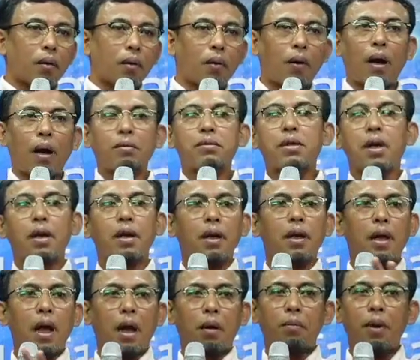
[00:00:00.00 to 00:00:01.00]
ความเสรี
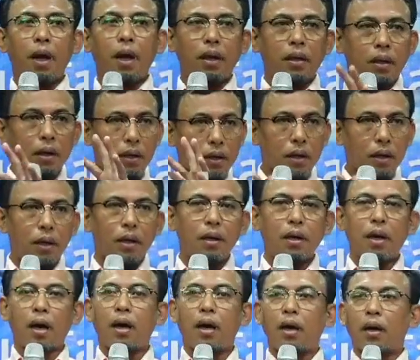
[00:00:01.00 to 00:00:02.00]
ทางเพศเยอะๆ
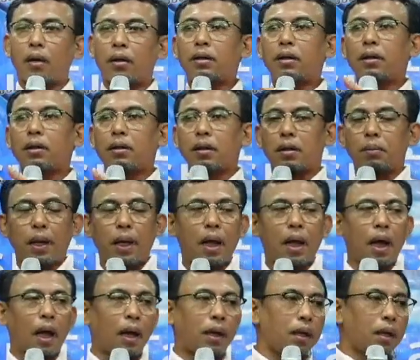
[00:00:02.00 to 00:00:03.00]
เนี่ยก็จะเจอปัญ
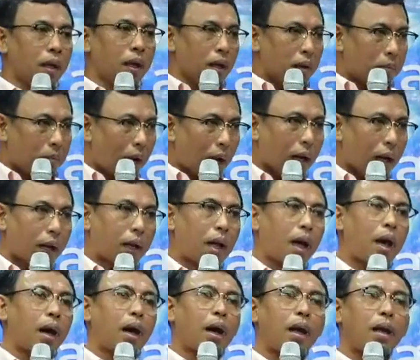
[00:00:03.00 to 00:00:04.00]
หานี้แม้กระทั่
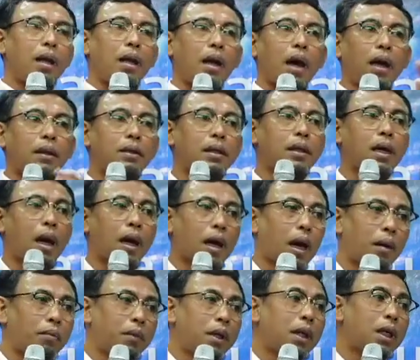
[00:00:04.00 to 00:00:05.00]
งคดีอาชญากรร
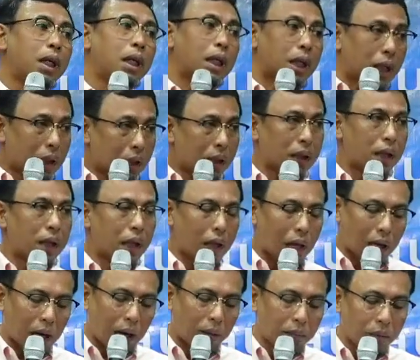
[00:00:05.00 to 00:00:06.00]
มที่เกิดขึ้นเนี่ย
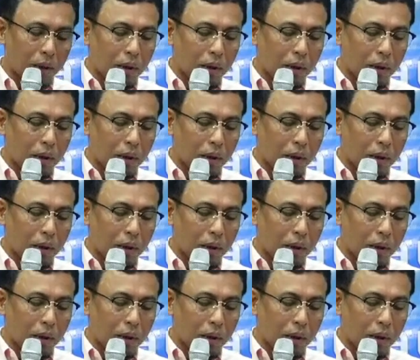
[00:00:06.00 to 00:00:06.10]
นะครับ